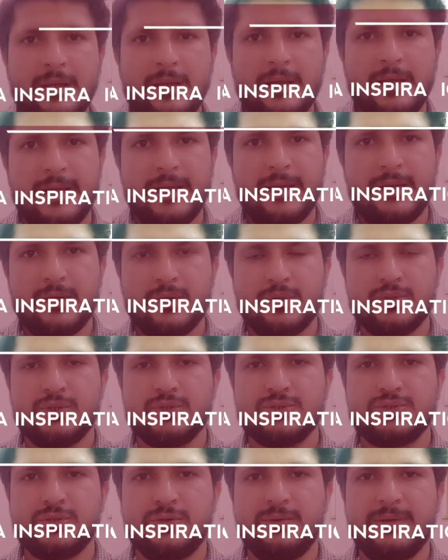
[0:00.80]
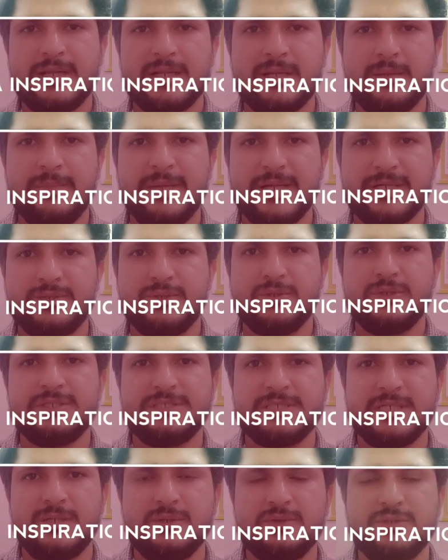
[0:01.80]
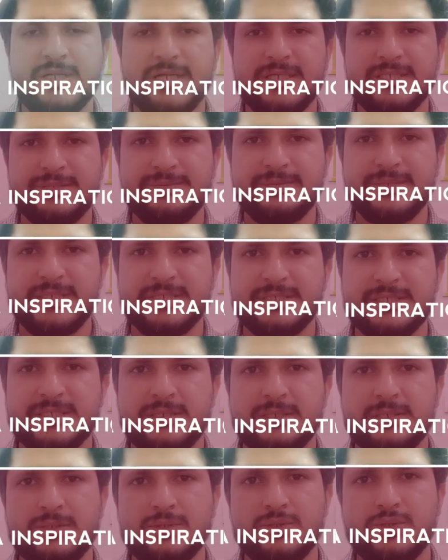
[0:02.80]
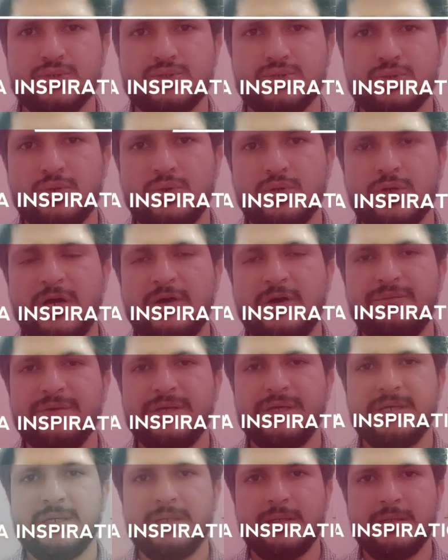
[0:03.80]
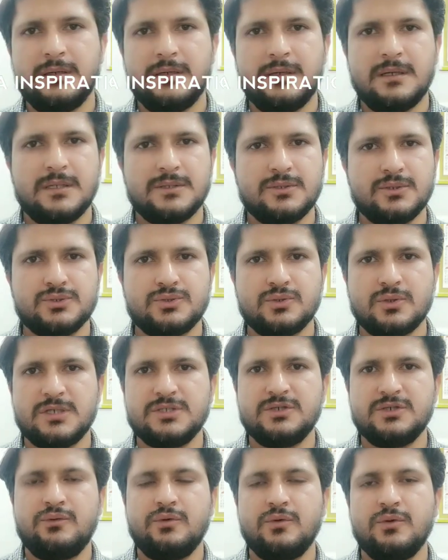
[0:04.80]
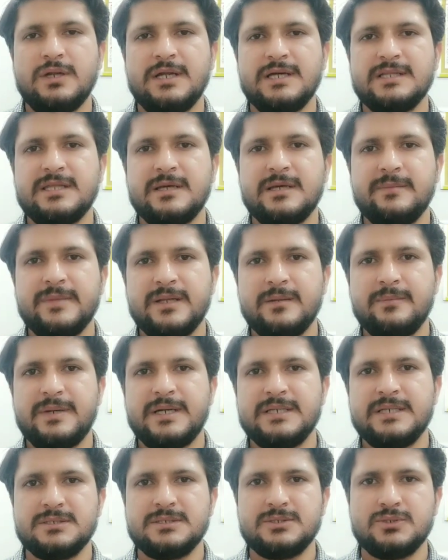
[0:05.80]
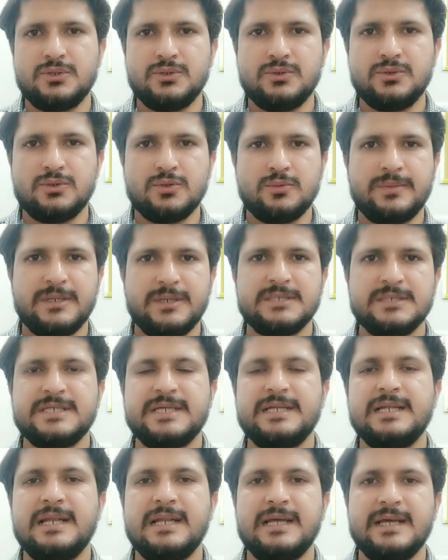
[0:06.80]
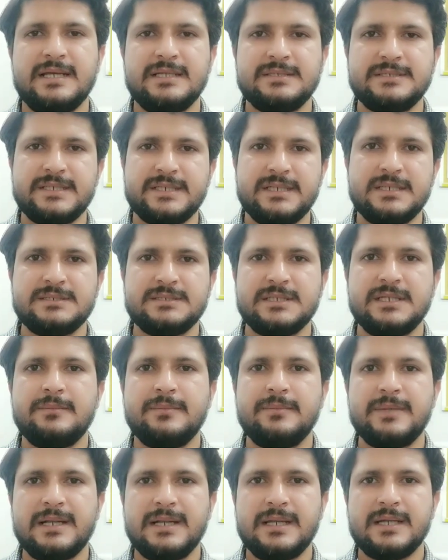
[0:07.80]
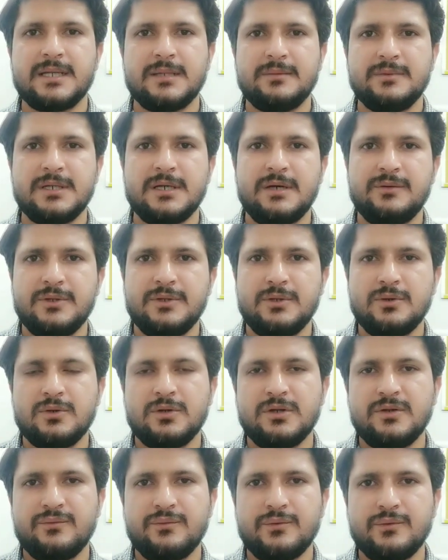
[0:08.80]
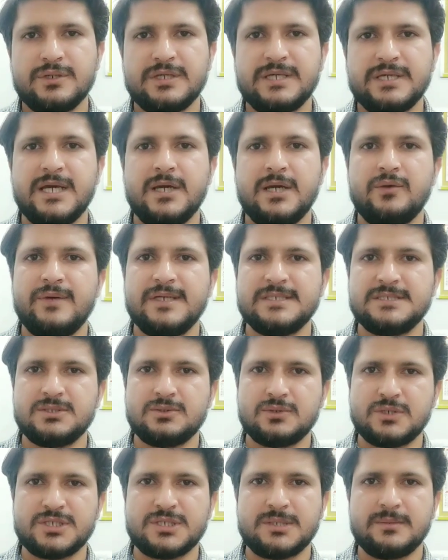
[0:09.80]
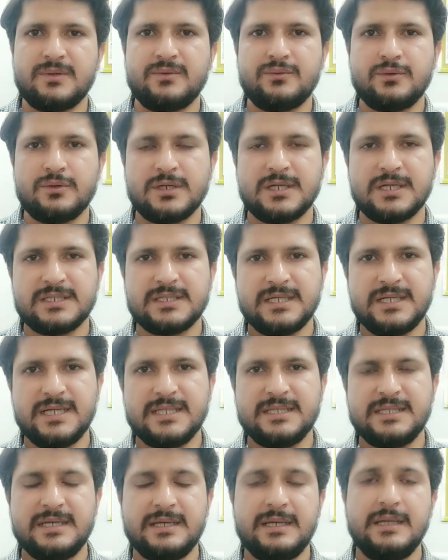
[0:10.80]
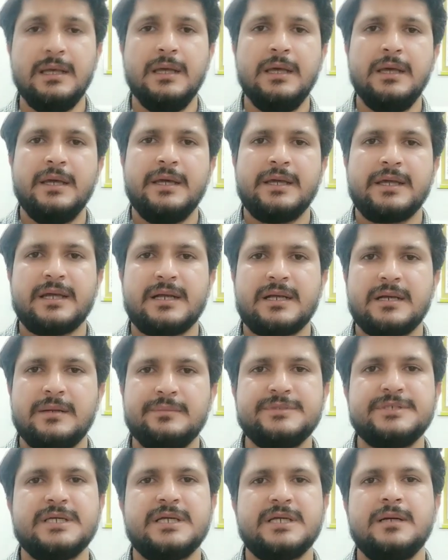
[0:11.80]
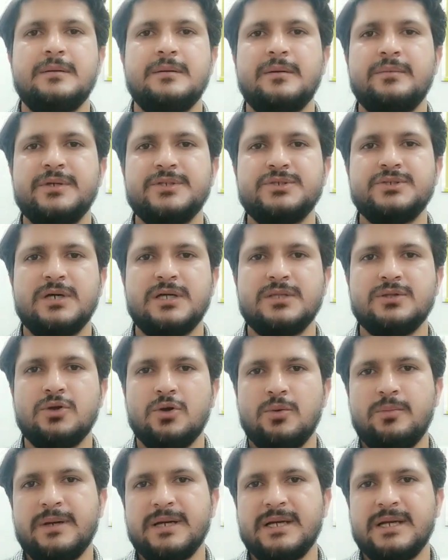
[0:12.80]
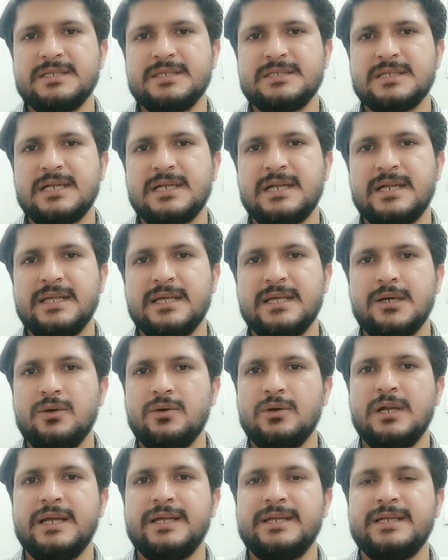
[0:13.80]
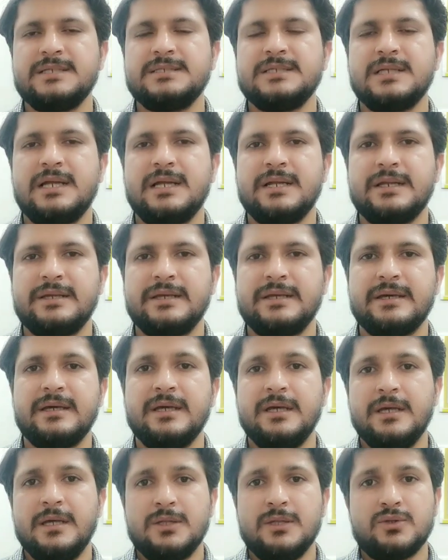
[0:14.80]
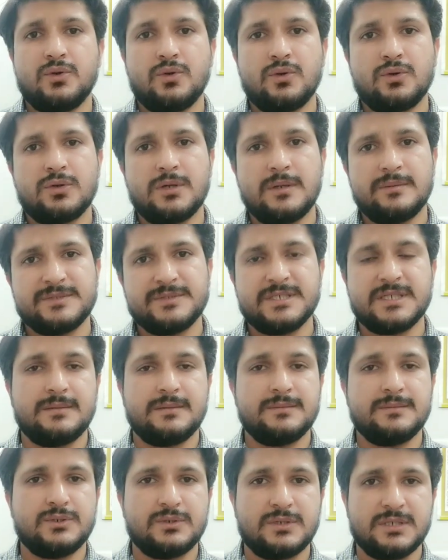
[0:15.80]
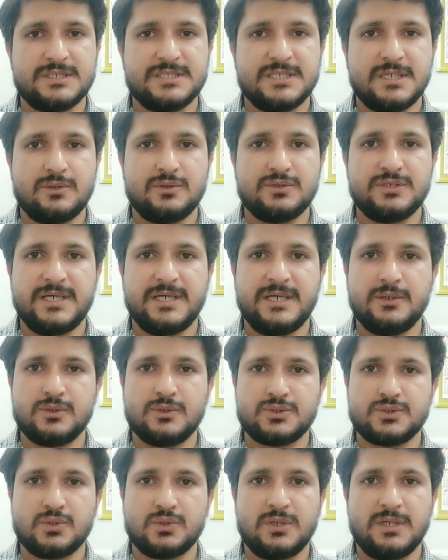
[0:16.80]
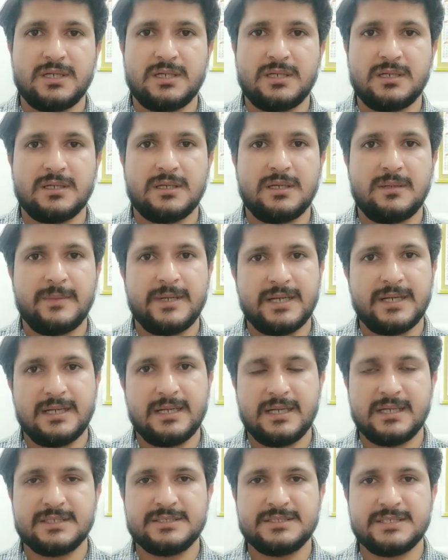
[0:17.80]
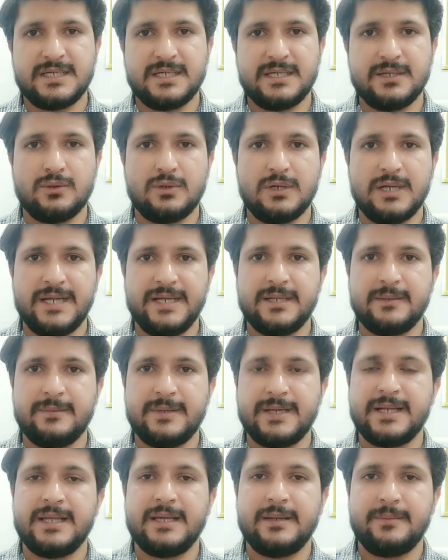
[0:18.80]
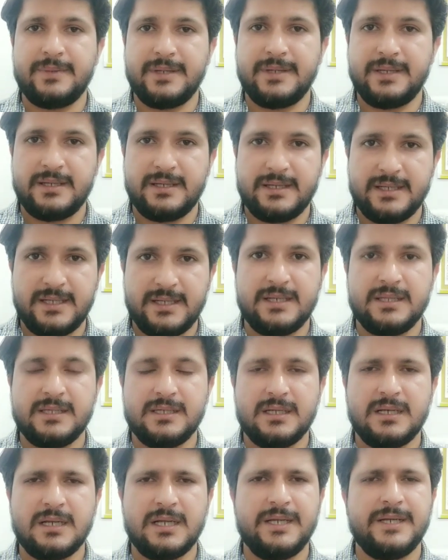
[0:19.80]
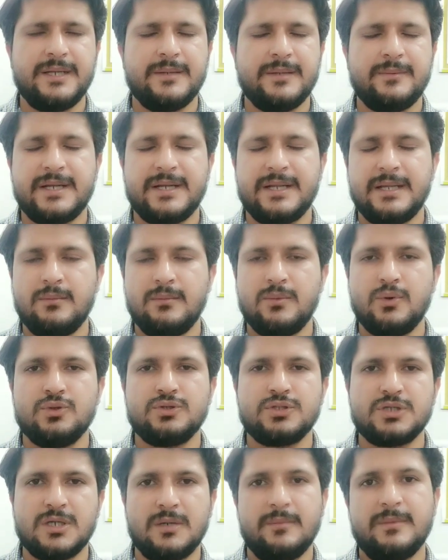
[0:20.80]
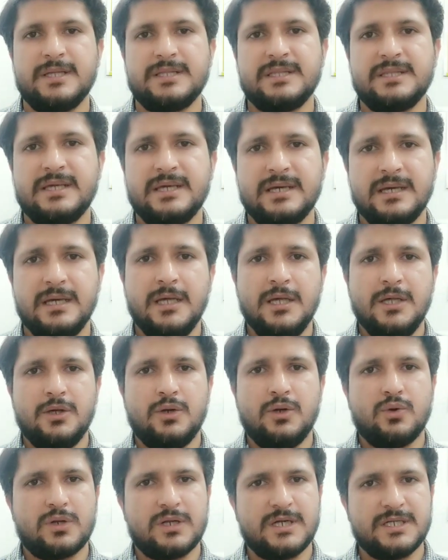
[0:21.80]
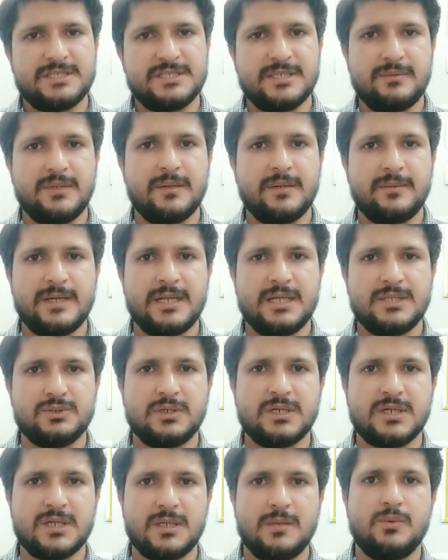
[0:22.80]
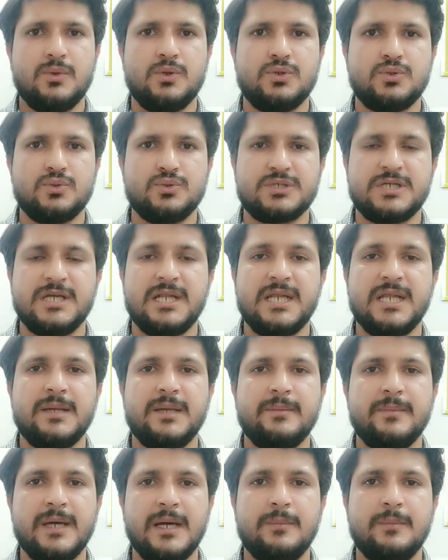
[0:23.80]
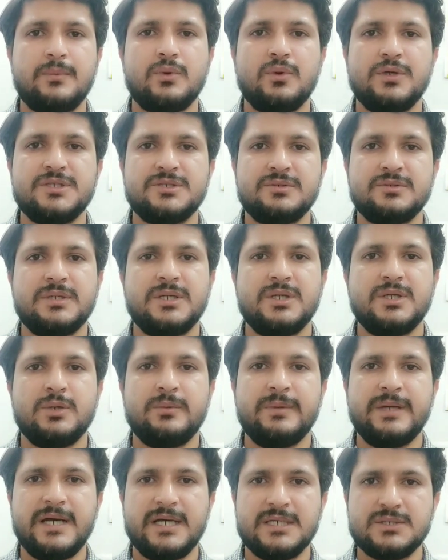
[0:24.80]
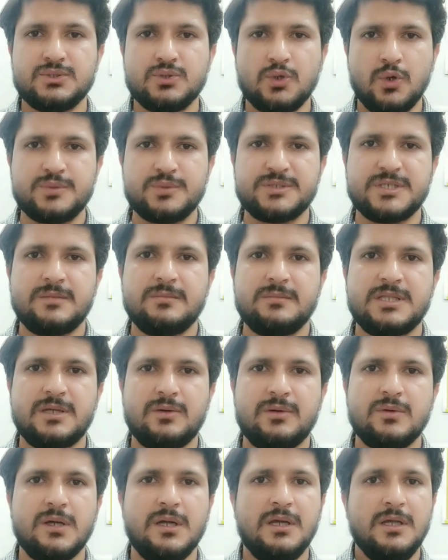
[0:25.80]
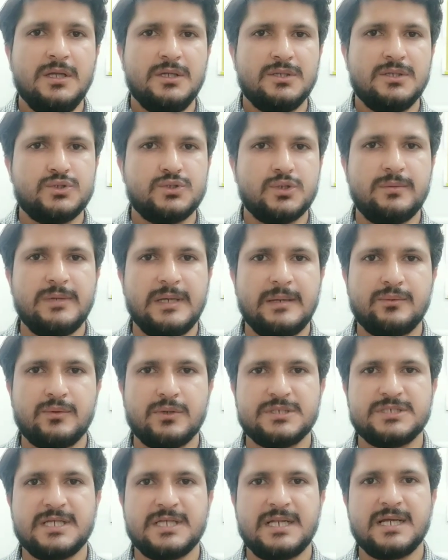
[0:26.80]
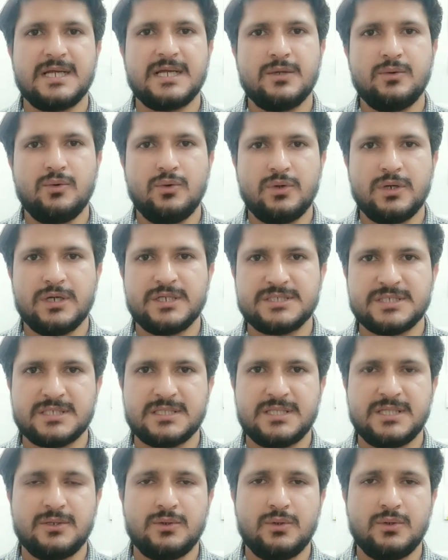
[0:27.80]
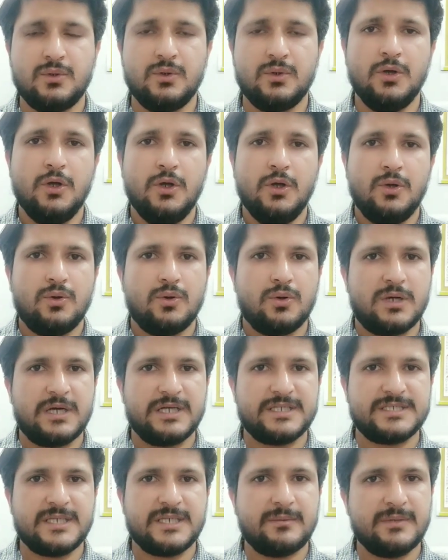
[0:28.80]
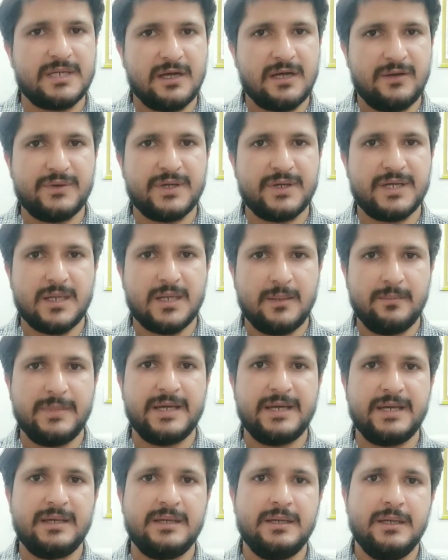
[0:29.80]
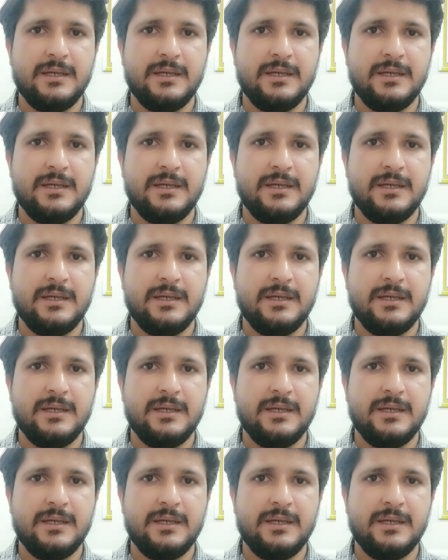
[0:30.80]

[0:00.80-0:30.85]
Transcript: हेलो दोस्तों वेलकम बैक टू योर चैनल रुद्रा इंस्पिरेशन दोस्तों काफ़ी दोस्तों का जो फ़ोन आता है मेरे पास जो यूट्यूब का चैनल है चैनल से नंबर लेके भी काफ़ी लोगों ने फ़ोन किया है और वैसे तो कस्टमर फ़ोन करते ही रहते हैं कि कम से कम हमें जो है दो पंखे चलाने हैं और लाइटें जलानी है तो कम से कम जो खर्चा हो जाए और सोलर हमारा लग जाए और लाइट हमारे यहाँ पे है नहीं या लाइट हमारे यहाँ बहुत कम आती है और खर्चा भी हमारा जो है कम हो तो उसके लिए मैं आपको इस वीडियो में आज दो ऑप्शन बताऊंगा जो भी आपको अच्छा लगे वो कर सकते हो वो खर्चा भी काफ़ी कम है